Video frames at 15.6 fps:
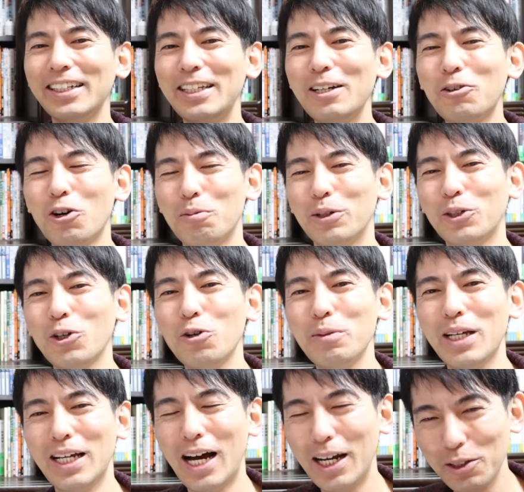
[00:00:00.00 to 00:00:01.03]
んい以降も興
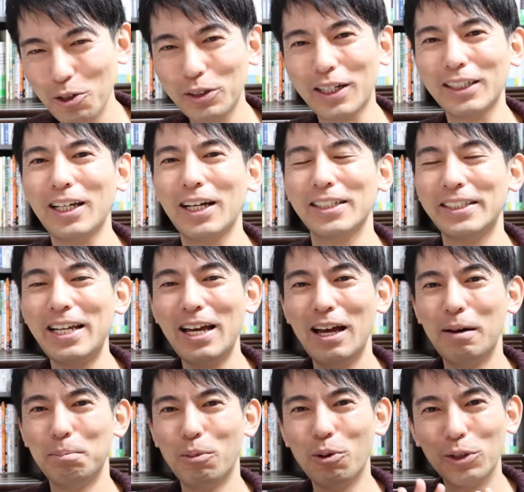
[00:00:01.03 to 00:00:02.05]
味あるよって方はですね、
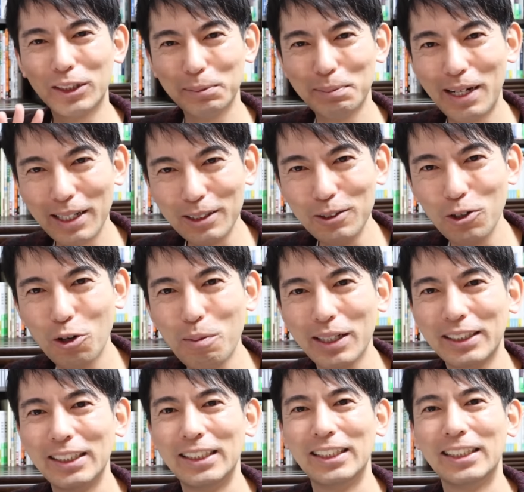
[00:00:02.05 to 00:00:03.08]
もうしばらくお
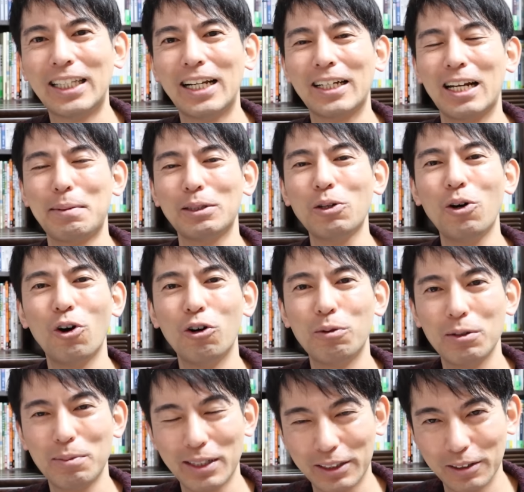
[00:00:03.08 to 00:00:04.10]
待ちいただければと
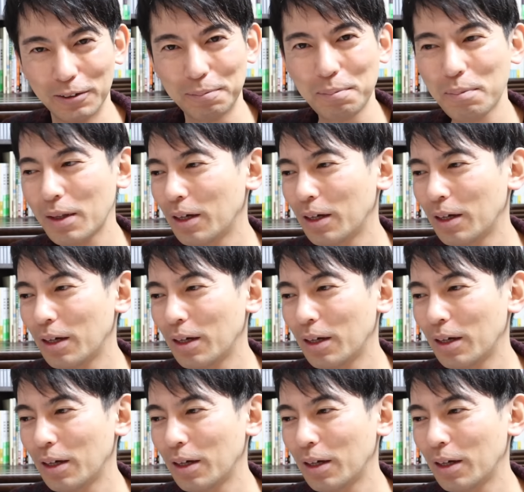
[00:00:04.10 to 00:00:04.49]
思います。